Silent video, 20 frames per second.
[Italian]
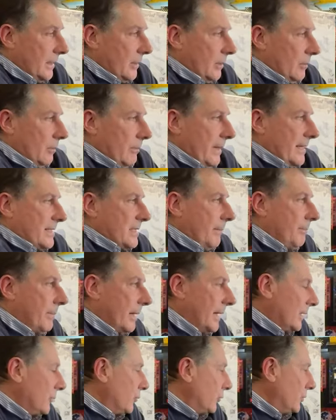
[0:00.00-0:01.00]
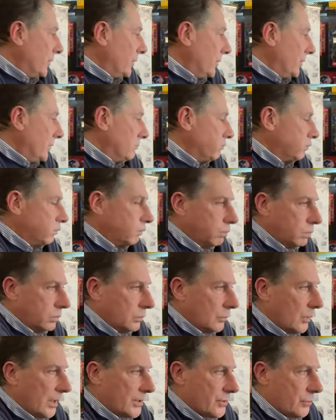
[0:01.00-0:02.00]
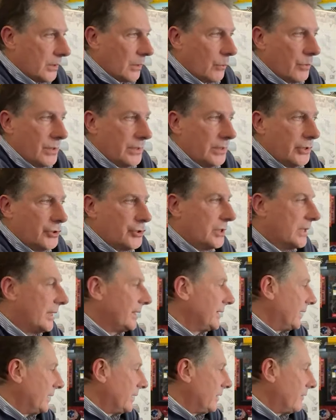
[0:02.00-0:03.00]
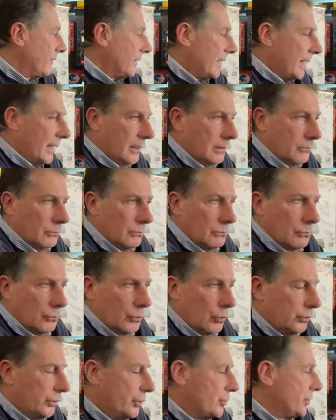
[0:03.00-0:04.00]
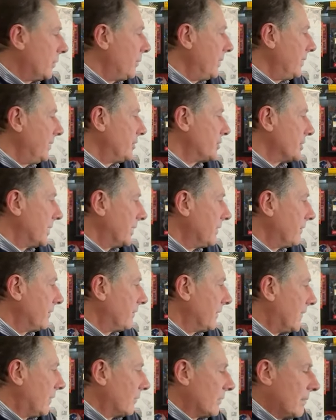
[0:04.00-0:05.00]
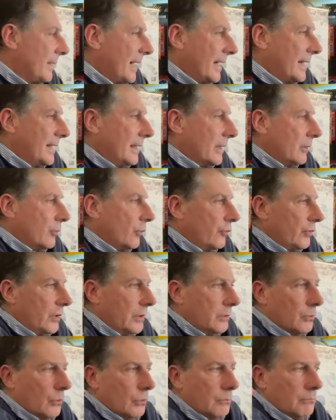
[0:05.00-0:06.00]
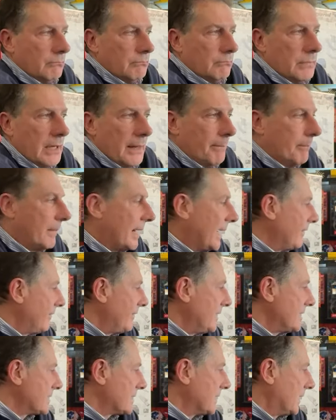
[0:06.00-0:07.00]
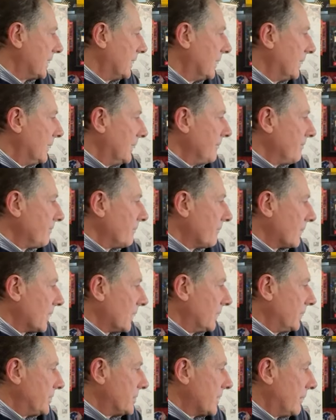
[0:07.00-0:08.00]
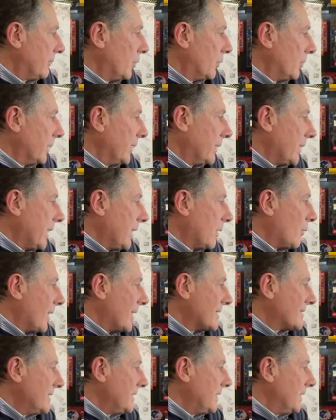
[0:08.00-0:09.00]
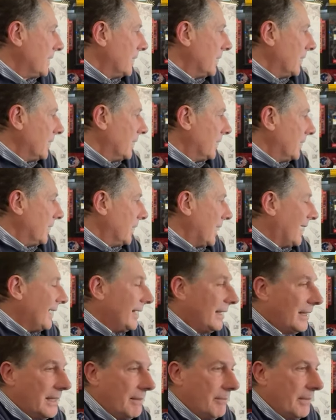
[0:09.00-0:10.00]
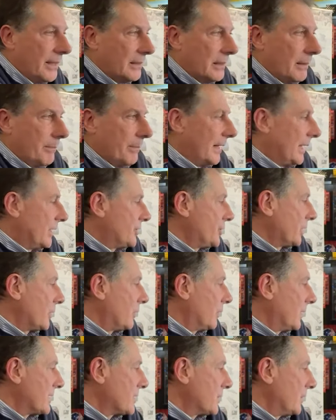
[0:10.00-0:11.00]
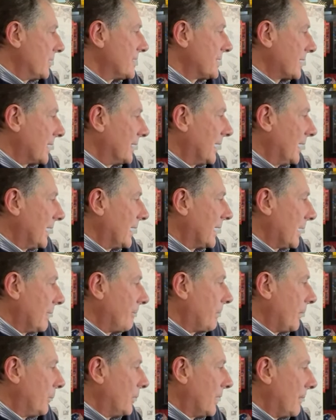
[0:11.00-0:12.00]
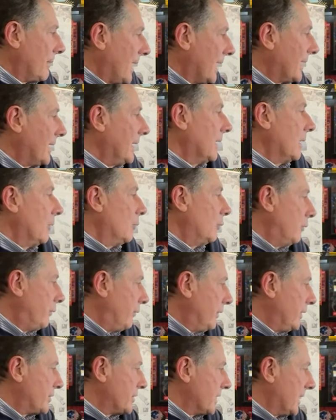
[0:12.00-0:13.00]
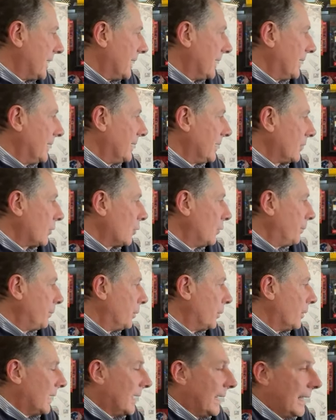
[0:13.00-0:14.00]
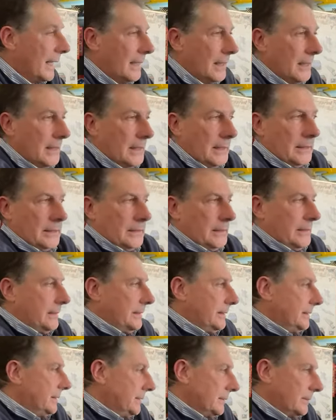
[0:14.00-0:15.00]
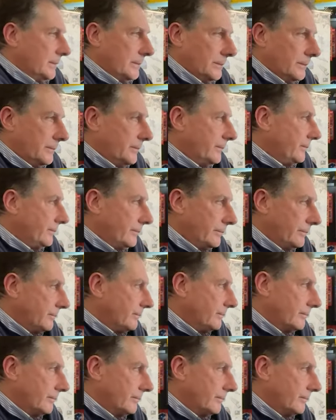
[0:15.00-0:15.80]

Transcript: ormai stiamo parlando di quasi una quindicina di anni fa, 12-15 anni fa, una macchina così non abbiamo mai vista, mm, diciamo, è, è quasi eh, al limite per la circolazione stradale, è proprio una macchina ufficiale, gruppo A, eh,